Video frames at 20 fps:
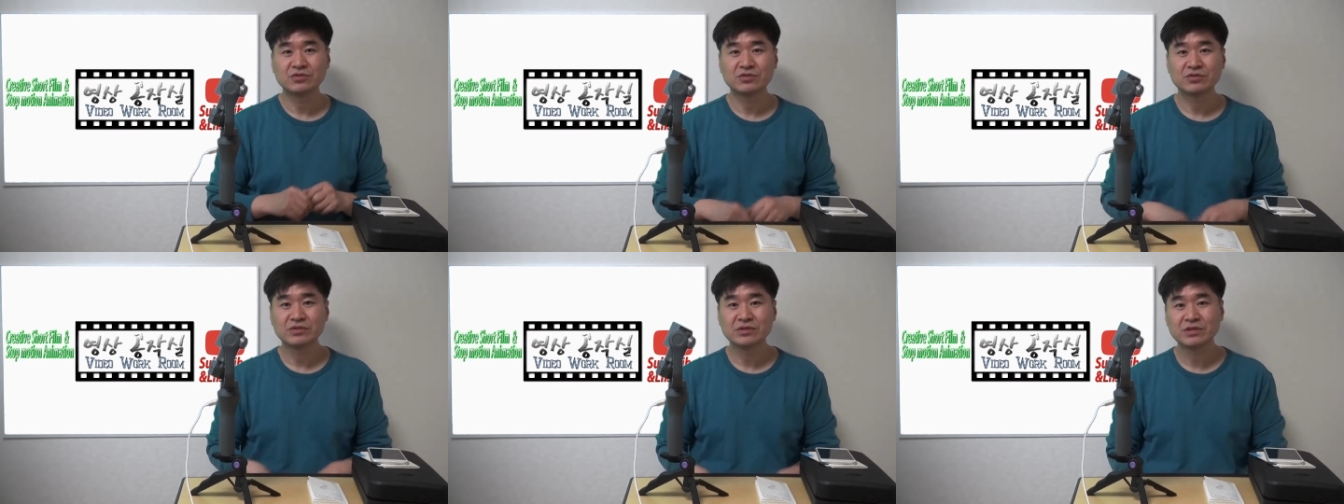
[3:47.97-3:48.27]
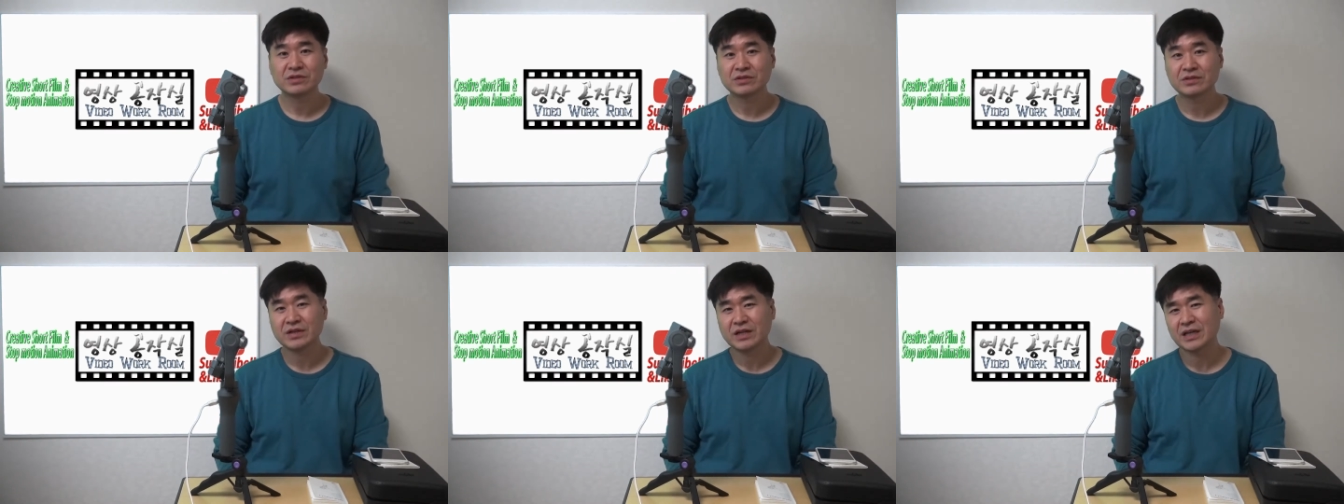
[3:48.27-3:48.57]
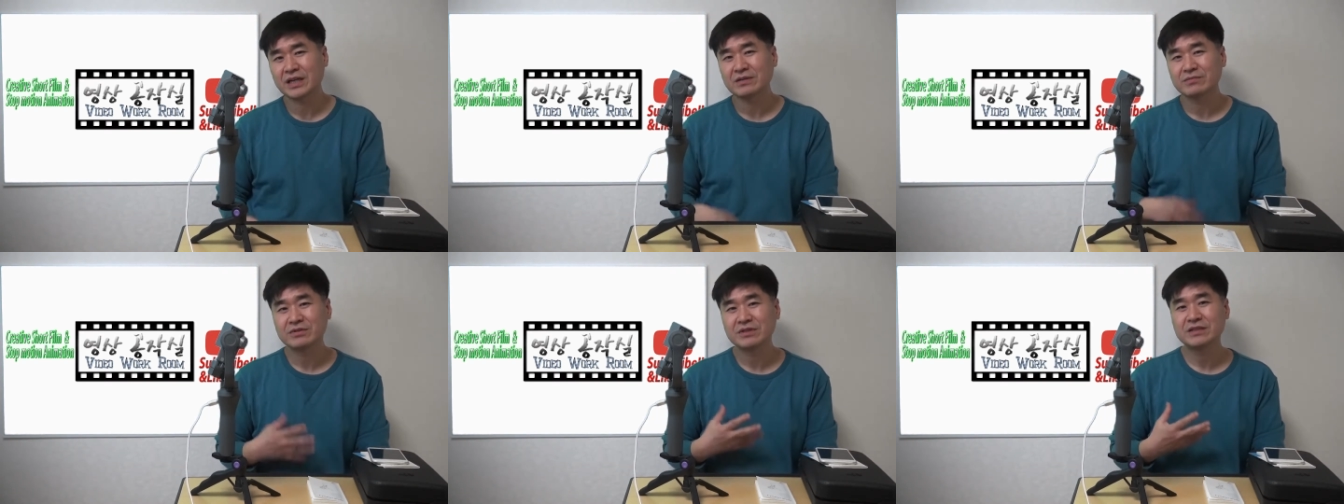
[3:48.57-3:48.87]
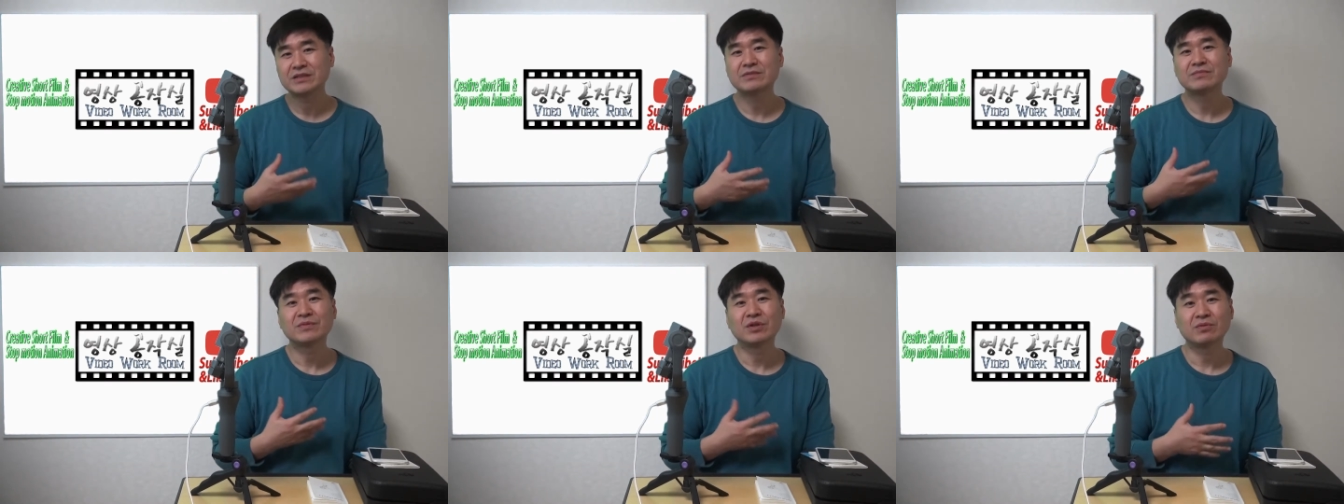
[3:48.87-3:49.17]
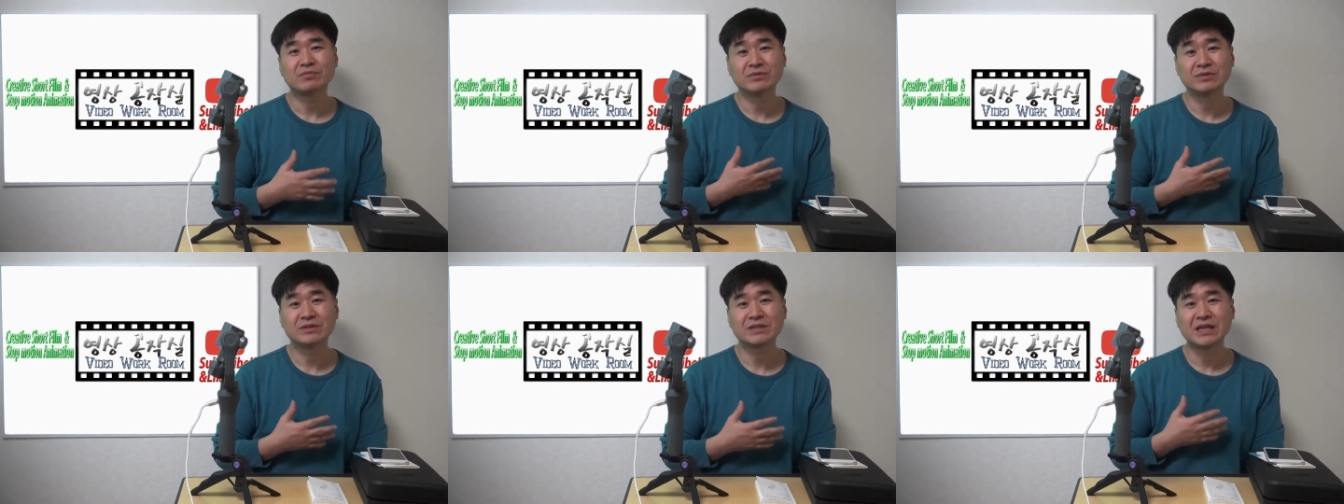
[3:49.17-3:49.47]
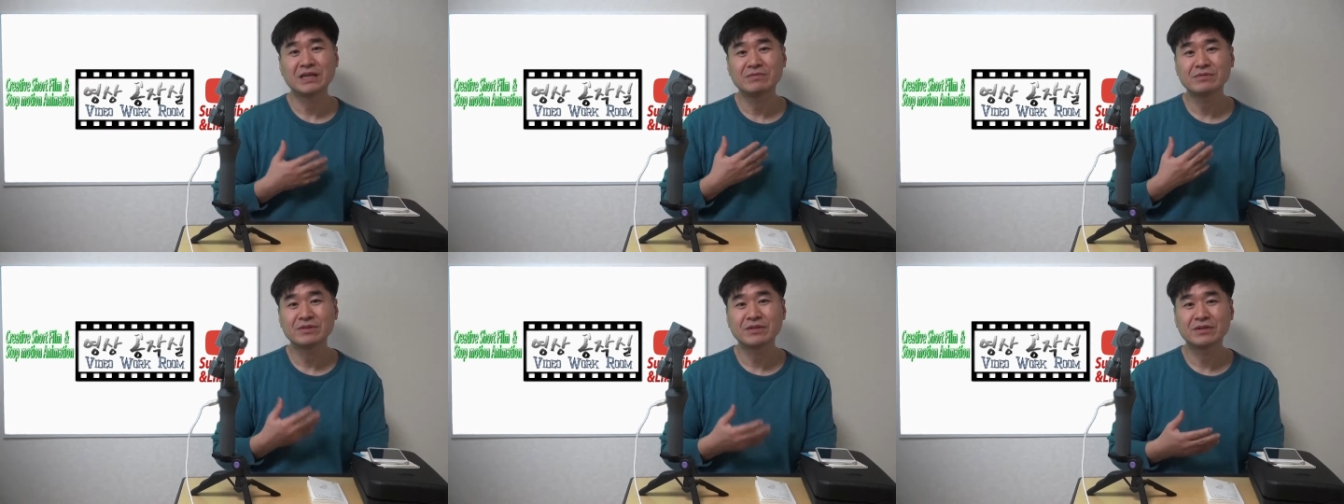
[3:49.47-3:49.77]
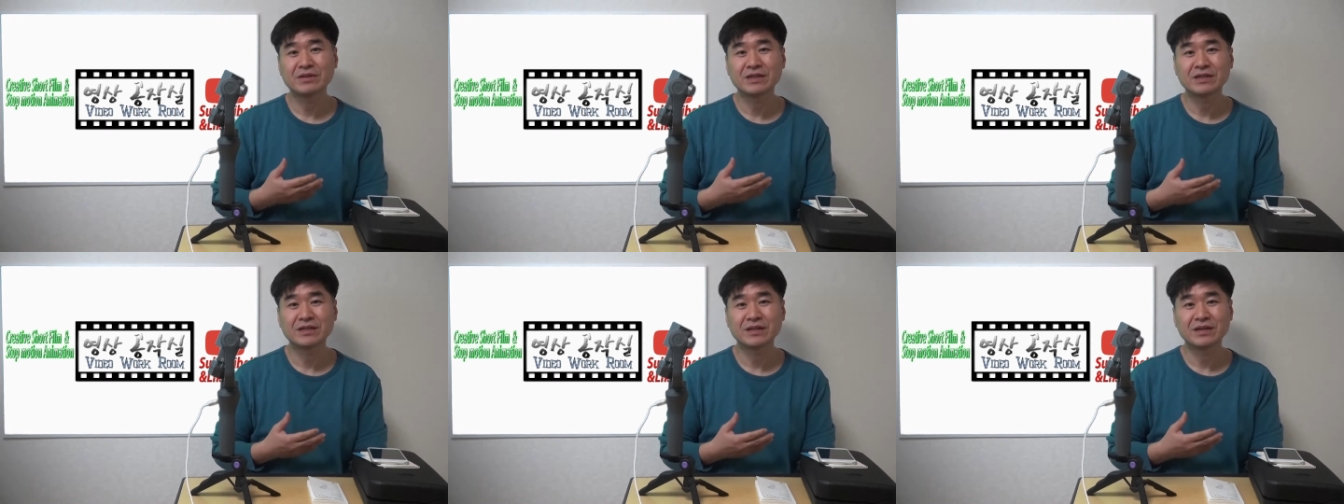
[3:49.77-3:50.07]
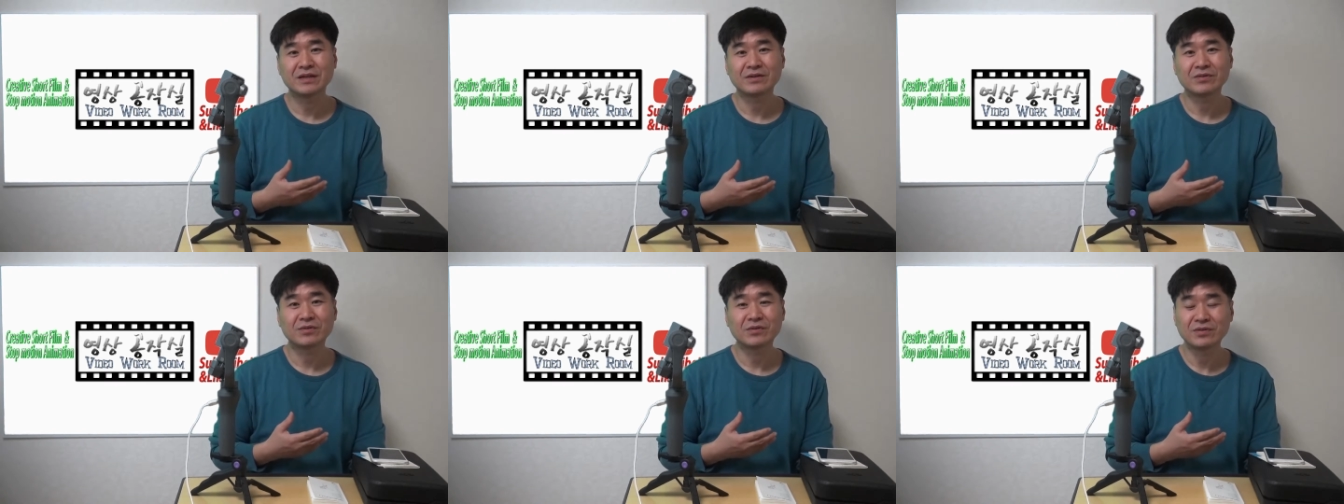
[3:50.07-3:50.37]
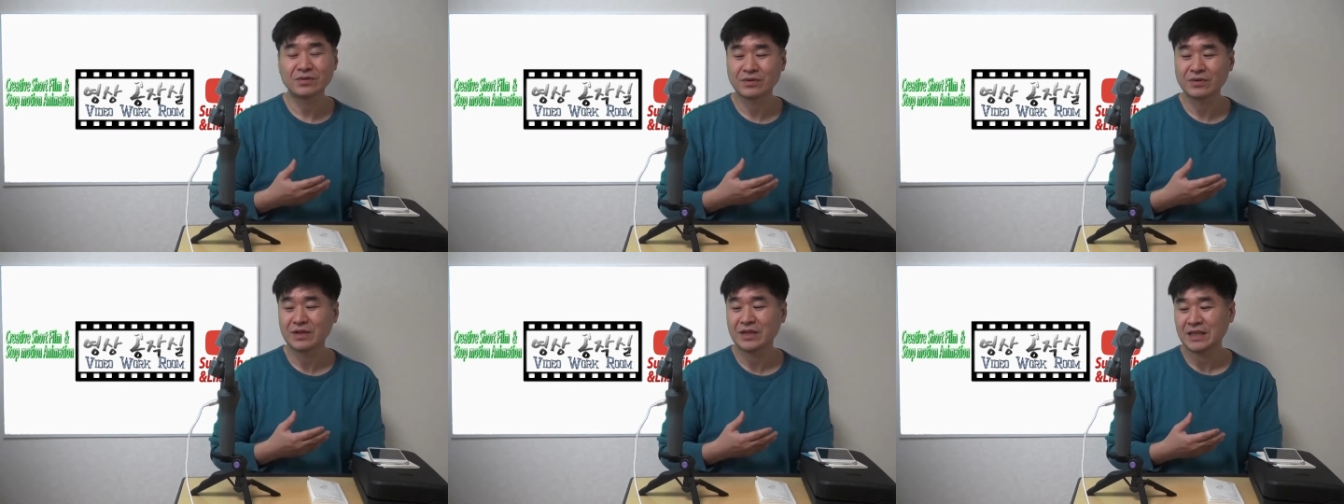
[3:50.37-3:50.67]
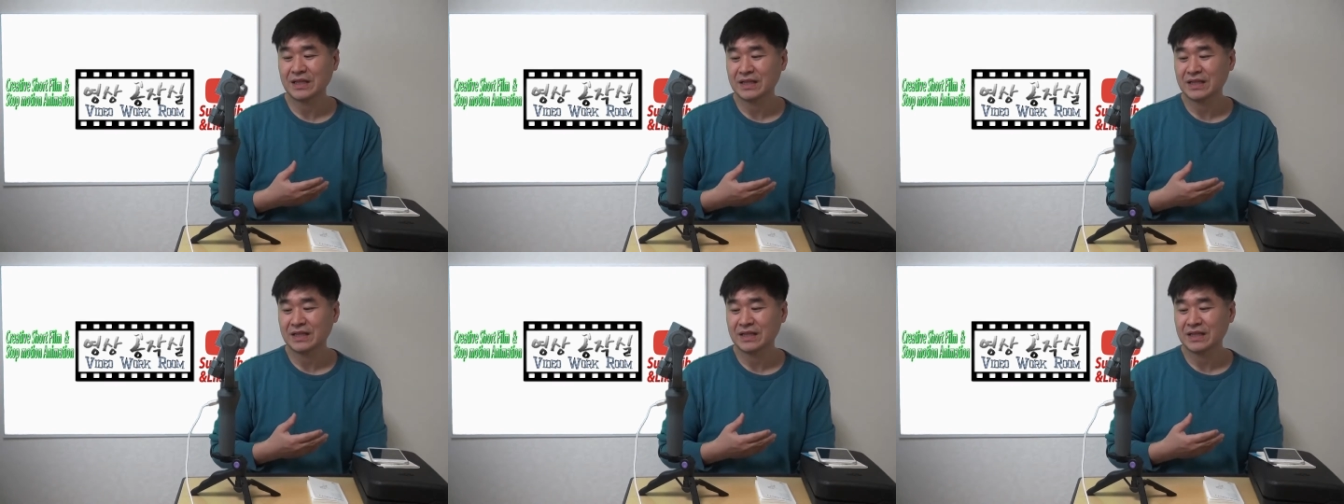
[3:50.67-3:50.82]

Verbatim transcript: 충전 케이블이 좀 너무 짧은 것 같아 갖고